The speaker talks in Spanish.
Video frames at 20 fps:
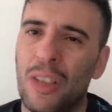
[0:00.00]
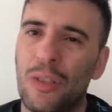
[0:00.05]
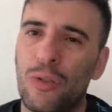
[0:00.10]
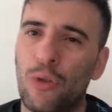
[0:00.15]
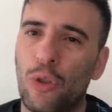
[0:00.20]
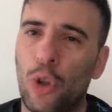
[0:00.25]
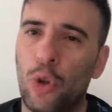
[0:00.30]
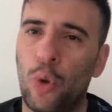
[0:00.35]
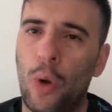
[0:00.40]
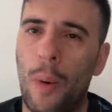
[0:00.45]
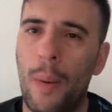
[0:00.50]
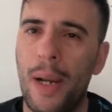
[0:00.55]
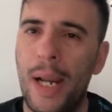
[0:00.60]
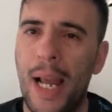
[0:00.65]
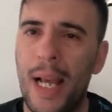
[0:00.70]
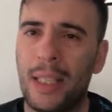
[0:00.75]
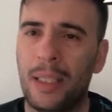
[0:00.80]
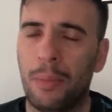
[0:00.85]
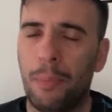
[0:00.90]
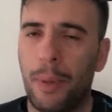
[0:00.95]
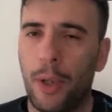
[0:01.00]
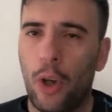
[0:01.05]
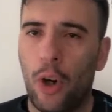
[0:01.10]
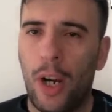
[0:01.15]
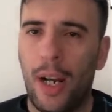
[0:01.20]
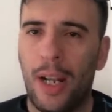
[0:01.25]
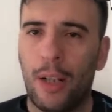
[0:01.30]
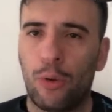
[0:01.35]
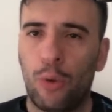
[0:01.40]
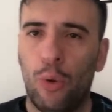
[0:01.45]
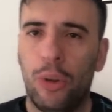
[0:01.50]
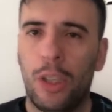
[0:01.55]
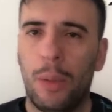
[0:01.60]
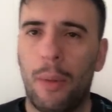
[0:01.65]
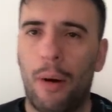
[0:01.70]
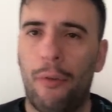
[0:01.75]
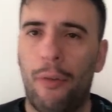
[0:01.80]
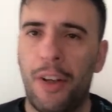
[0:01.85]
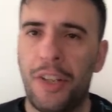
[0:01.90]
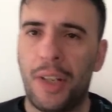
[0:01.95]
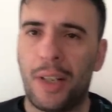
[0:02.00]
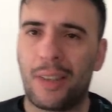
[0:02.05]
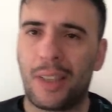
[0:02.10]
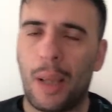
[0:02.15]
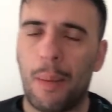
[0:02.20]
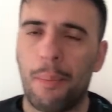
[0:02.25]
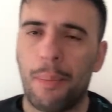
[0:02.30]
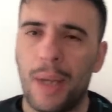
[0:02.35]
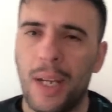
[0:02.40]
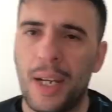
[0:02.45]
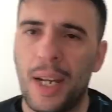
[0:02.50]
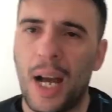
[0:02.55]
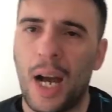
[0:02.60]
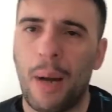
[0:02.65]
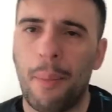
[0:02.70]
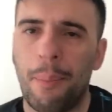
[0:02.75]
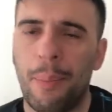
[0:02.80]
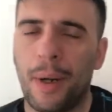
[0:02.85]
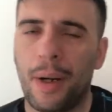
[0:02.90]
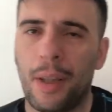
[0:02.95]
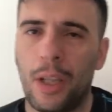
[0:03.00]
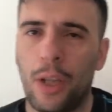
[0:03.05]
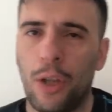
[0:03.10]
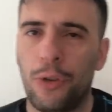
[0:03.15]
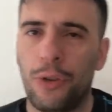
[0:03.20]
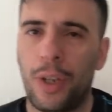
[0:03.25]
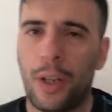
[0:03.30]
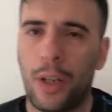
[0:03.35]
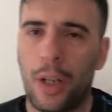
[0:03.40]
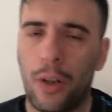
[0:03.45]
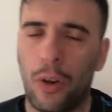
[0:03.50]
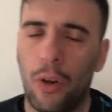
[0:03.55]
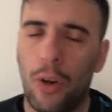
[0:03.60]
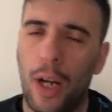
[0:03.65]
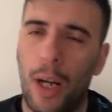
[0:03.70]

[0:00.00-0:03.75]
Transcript: Toto Avilés, pero en las últimas fechas también ha perdido terreno.